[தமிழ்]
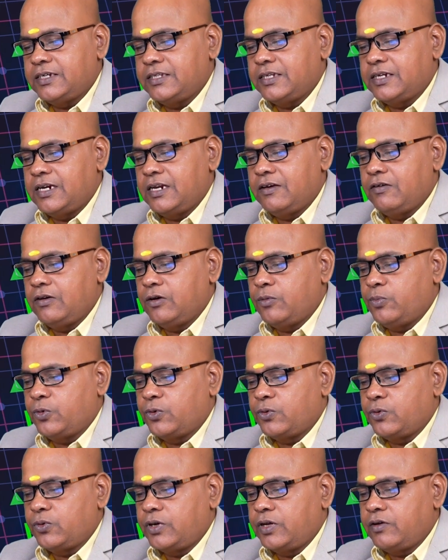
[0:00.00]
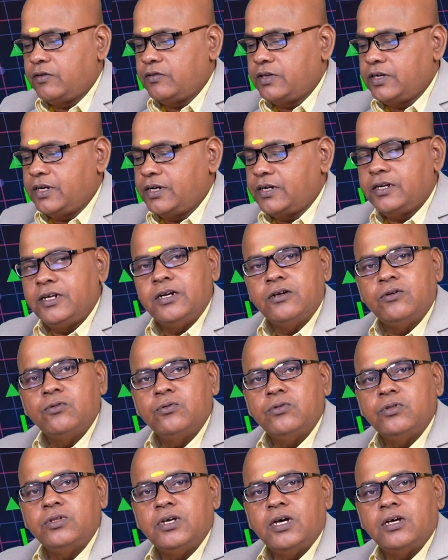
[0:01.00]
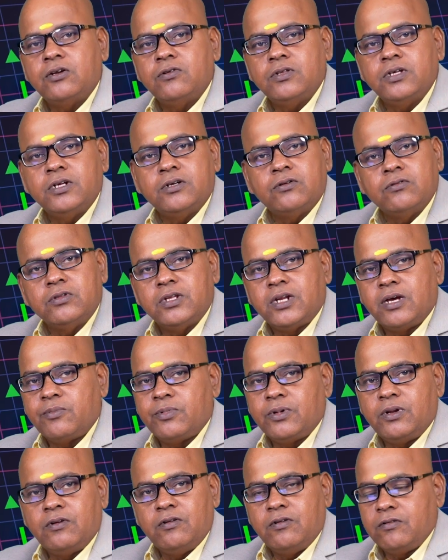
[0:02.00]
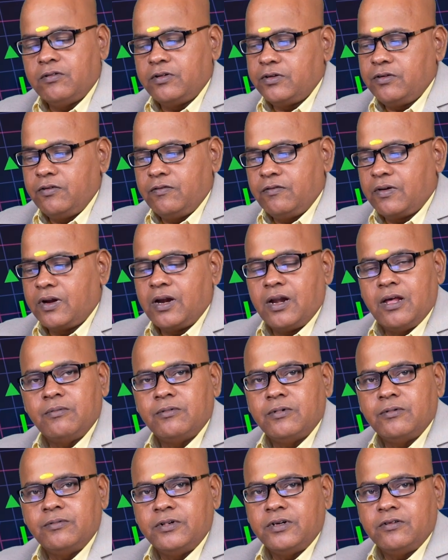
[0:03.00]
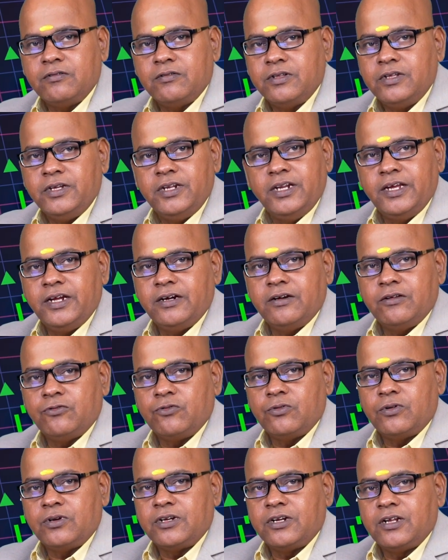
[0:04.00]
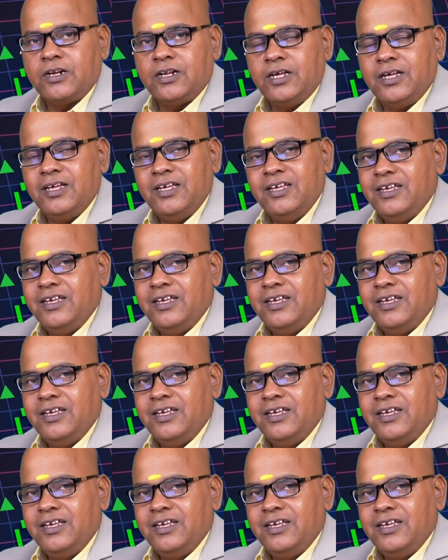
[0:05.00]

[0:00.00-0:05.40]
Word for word: எந்த லெவலுக்கு போகணுன்னா வந்து எட் எட்நூற்றி அறுபது எட்நூற்றி நாற்பது லெவலுக்கு வரைக்கும் வரலாம் அப்படின்றது வந்து இண்டிகேட்டர் சொல்கிறனால